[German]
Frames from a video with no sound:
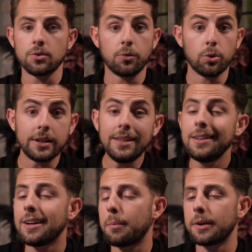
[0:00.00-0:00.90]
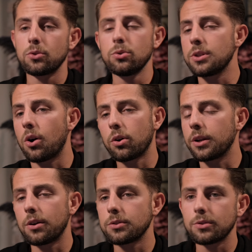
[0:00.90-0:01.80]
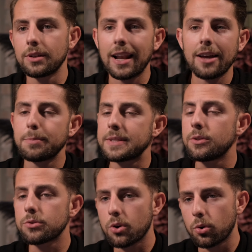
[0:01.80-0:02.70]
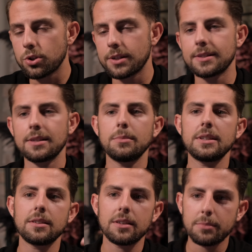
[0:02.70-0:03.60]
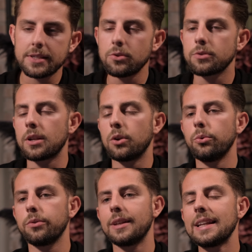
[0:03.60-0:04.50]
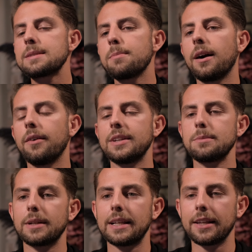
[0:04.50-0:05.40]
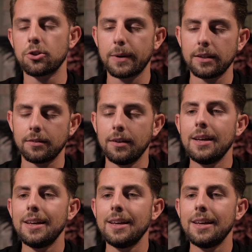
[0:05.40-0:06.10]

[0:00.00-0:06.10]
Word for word: Sowohl hier, aber natürlich auch genauso in den Live-Beziehungscoachings, in den Beziehungsanalysen. Jedes Mal, wenn ich mit Klienten spreche,